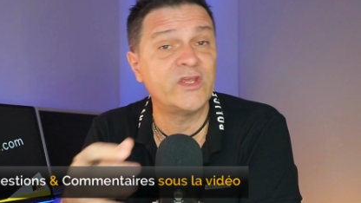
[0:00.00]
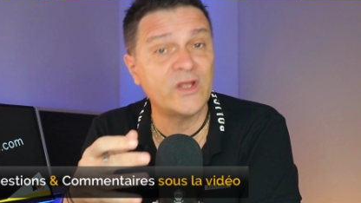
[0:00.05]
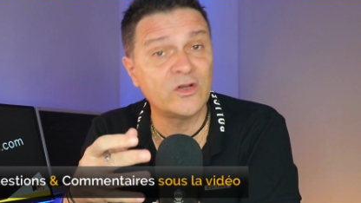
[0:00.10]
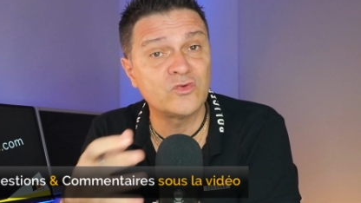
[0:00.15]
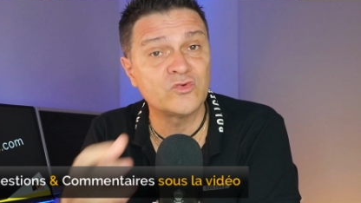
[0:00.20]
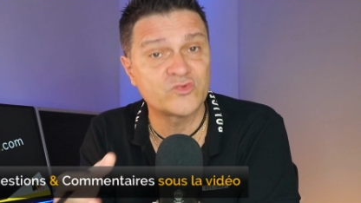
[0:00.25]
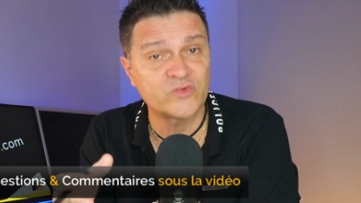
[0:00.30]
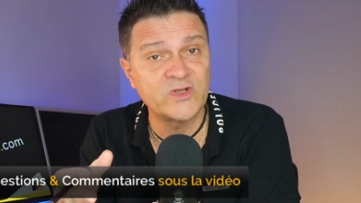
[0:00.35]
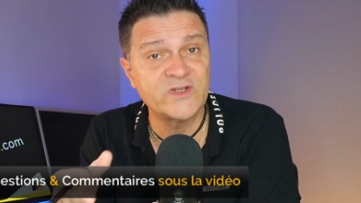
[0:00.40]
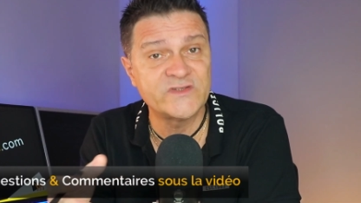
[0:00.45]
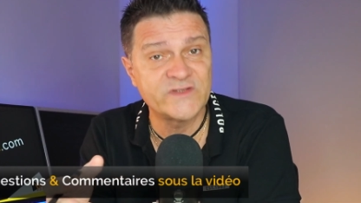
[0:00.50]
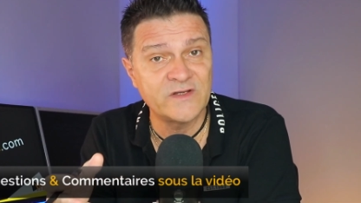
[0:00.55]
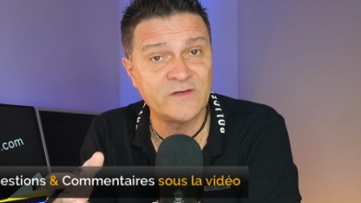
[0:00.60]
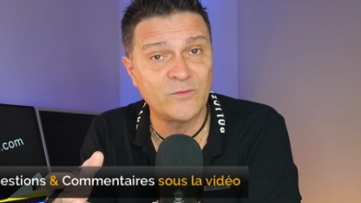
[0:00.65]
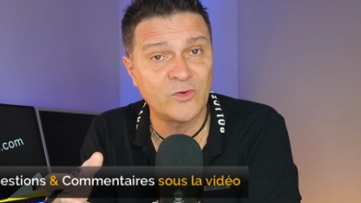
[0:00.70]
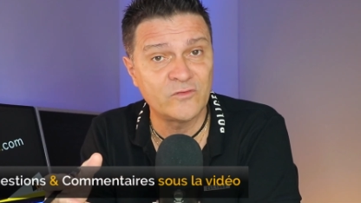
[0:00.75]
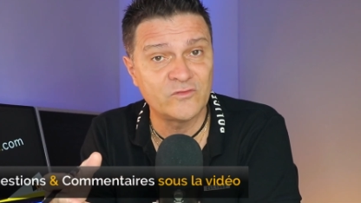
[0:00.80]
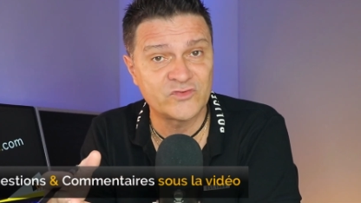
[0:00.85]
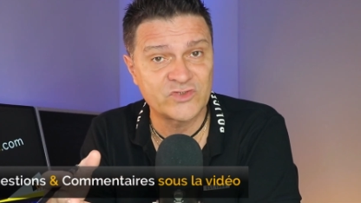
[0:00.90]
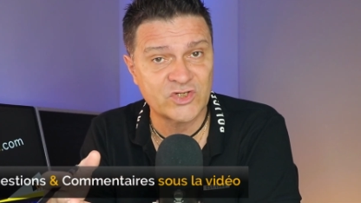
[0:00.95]
quels que soient les
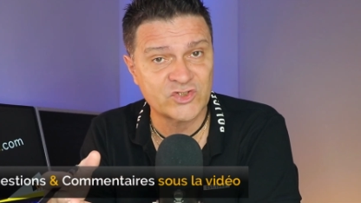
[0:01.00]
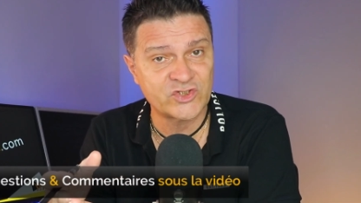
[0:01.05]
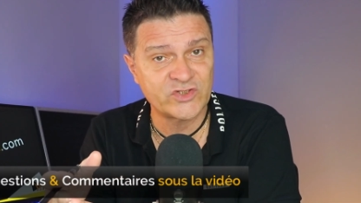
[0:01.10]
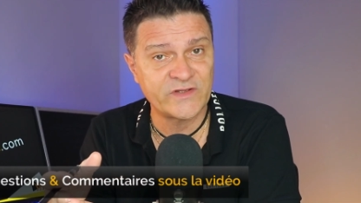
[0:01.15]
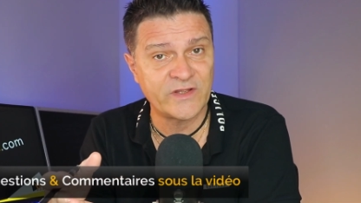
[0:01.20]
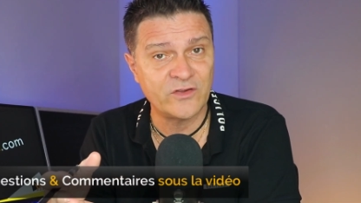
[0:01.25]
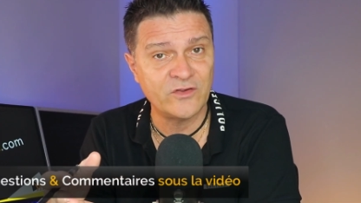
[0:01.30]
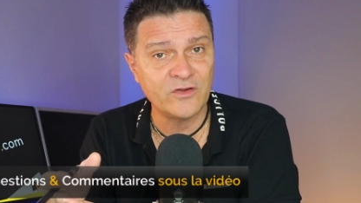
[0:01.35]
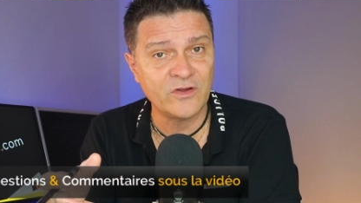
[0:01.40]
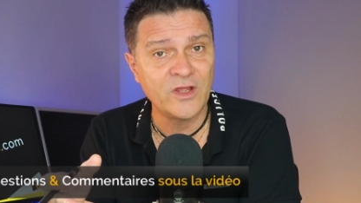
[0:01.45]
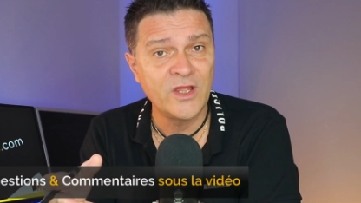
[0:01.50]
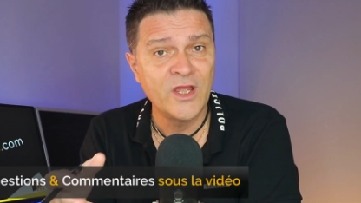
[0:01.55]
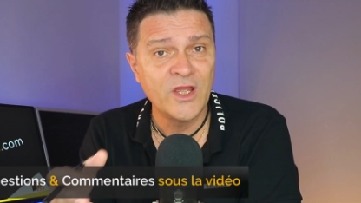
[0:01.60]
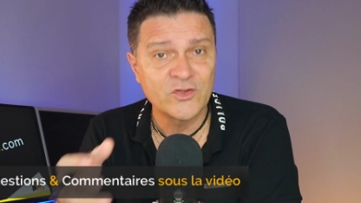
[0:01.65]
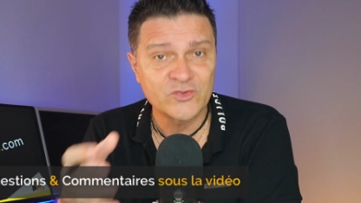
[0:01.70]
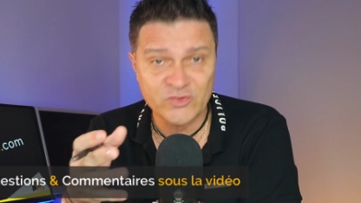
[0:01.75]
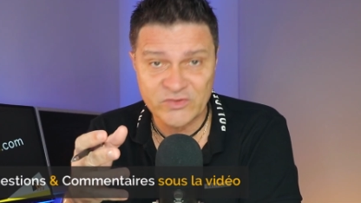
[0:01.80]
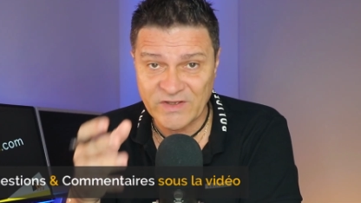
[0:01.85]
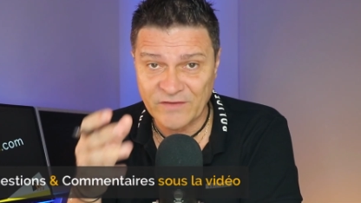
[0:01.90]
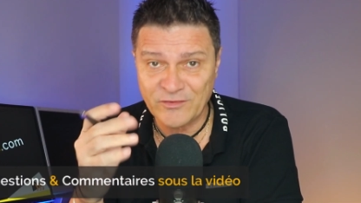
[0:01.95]
éléments que vous cherchez d'ailleurs,
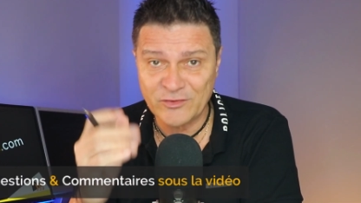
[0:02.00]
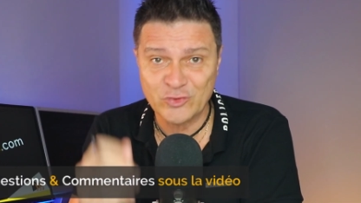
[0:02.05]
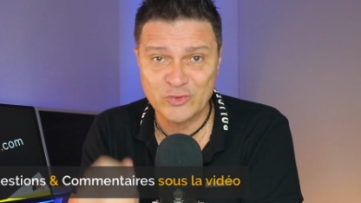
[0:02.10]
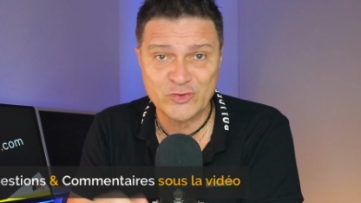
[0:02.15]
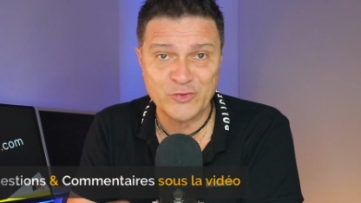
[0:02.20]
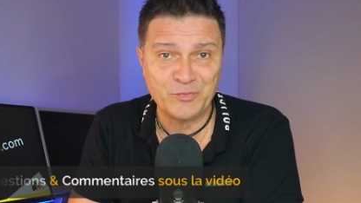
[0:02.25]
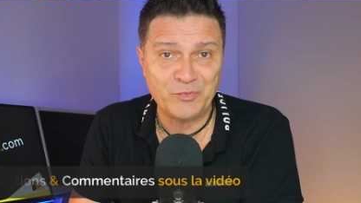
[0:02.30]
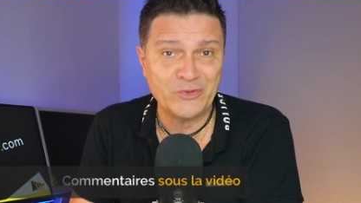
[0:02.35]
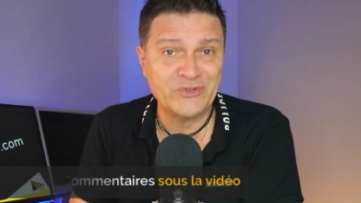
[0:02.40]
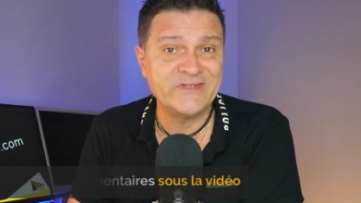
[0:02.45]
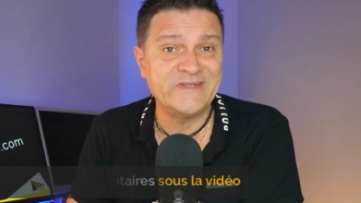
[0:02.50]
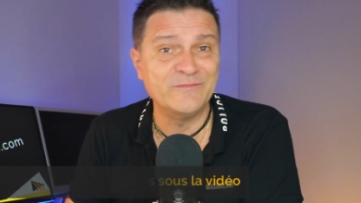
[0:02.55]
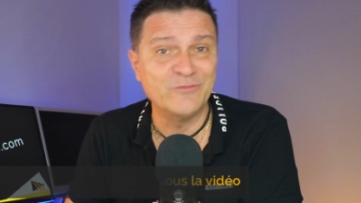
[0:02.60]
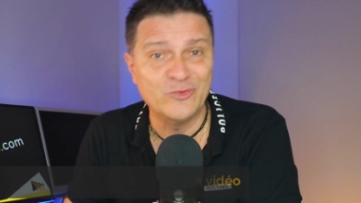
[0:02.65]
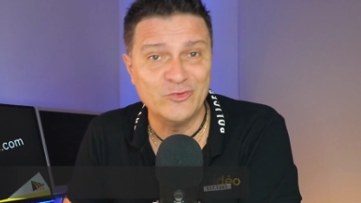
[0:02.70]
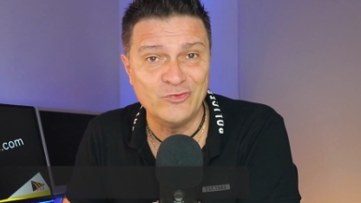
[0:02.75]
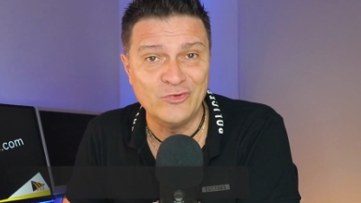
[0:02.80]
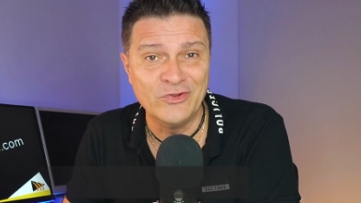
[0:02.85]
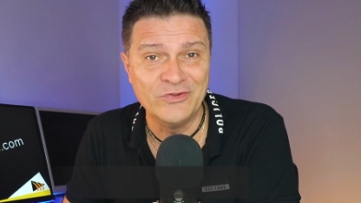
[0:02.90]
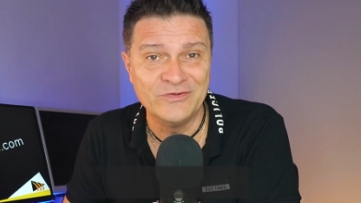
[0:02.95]
se servir de ce petit
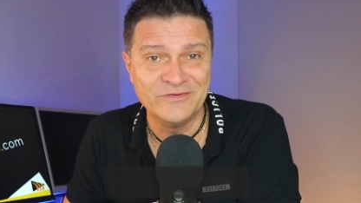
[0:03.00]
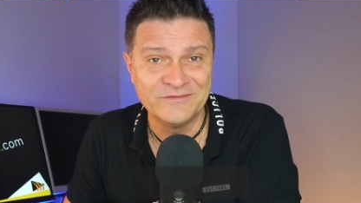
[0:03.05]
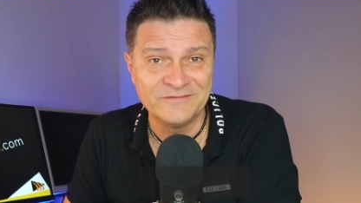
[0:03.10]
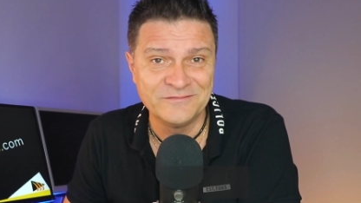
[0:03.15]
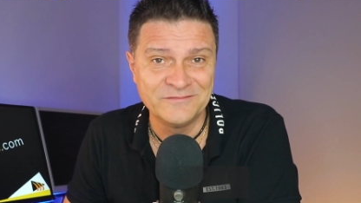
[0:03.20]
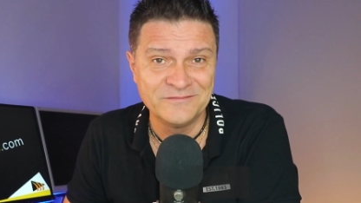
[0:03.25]
menu.